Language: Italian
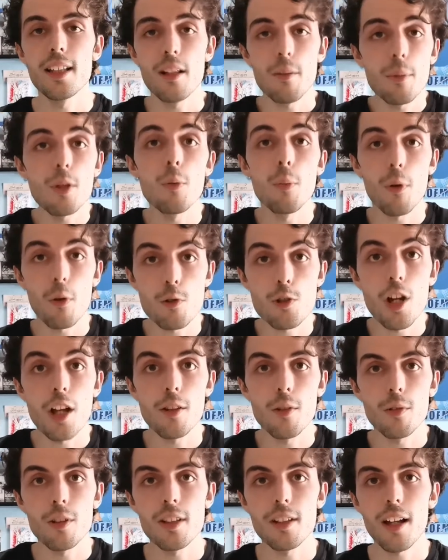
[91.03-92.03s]
del mio
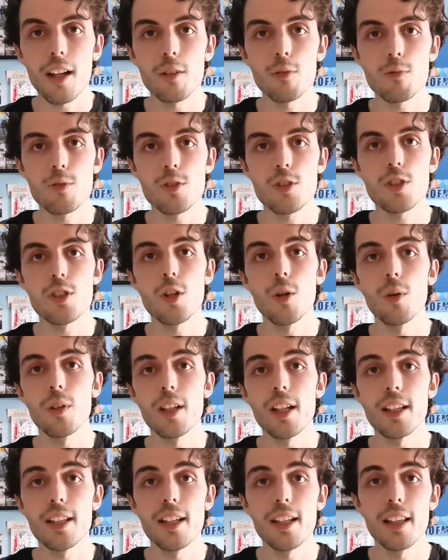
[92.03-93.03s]
progetto di
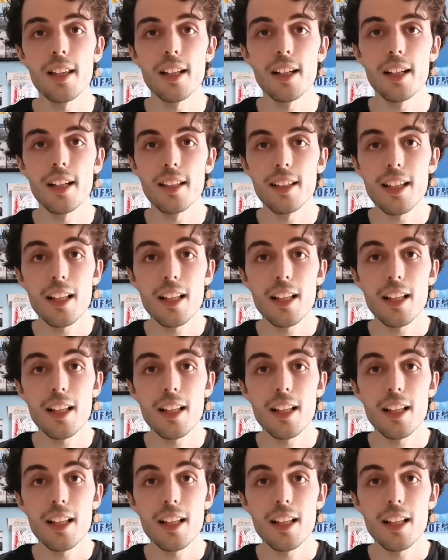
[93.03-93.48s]
traduzione del,